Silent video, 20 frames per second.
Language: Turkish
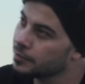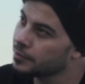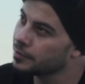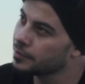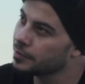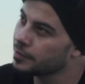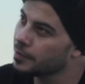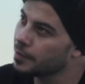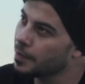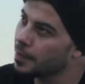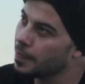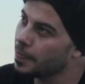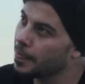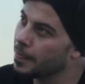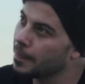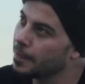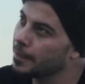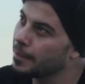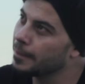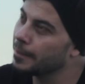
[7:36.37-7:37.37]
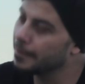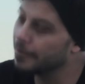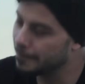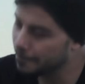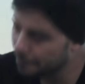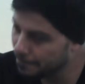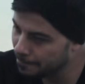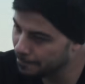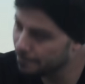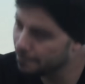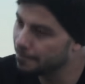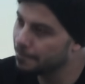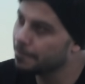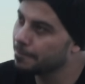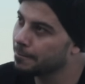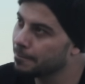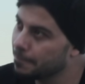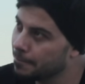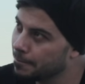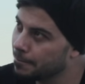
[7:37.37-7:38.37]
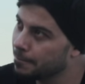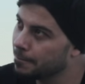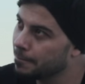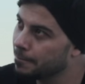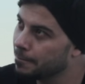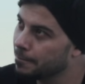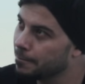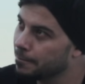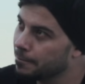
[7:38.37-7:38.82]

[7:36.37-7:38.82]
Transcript: Emir Aslan. Abi kaynar suyla